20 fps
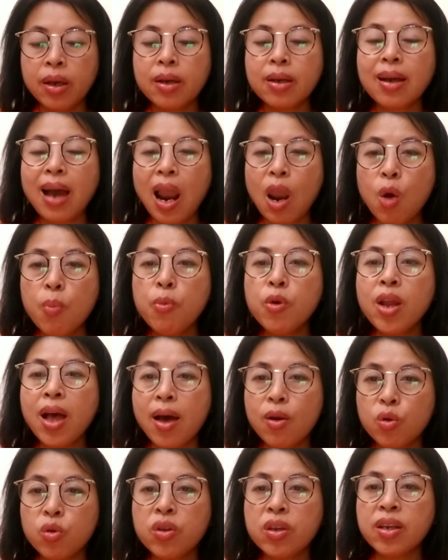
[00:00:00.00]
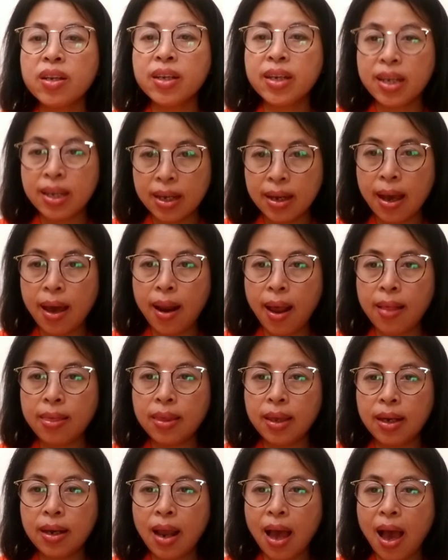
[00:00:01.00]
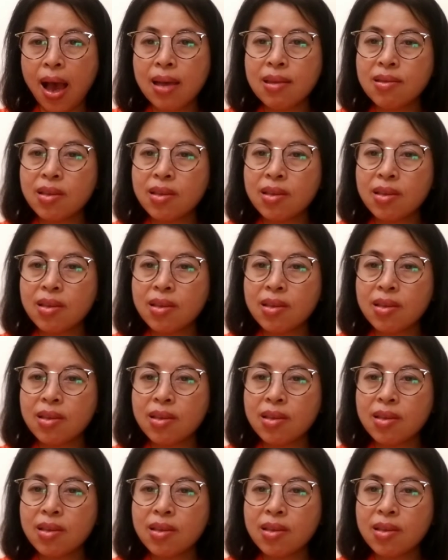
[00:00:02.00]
kalaupun harus dikarantina,